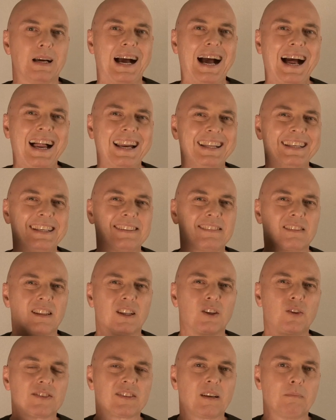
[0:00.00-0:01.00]
ale jest
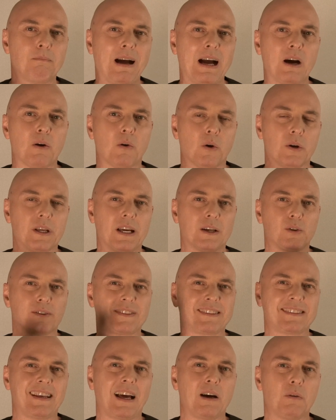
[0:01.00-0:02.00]
tego za mało. Jako
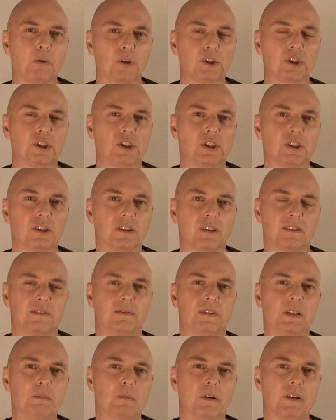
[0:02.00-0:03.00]
całość ten
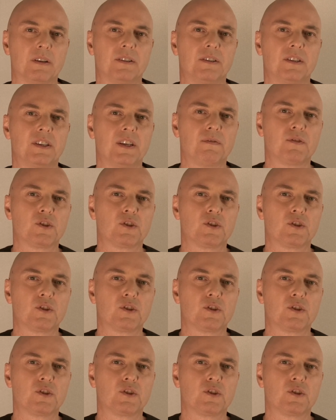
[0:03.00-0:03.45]
film nie